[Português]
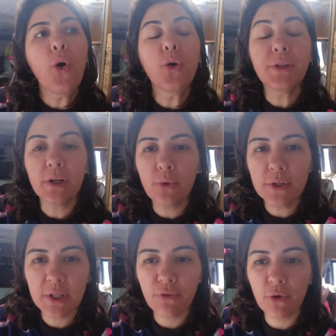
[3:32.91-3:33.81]
Outra
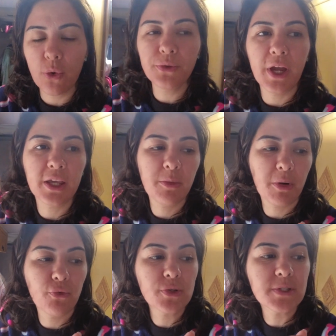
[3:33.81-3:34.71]
coisa que eu vou contar aqui
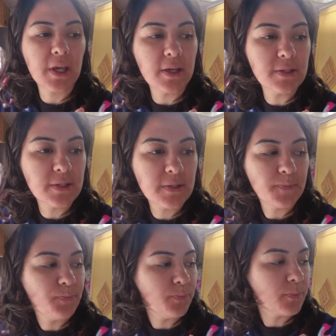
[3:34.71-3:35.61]
para vocês.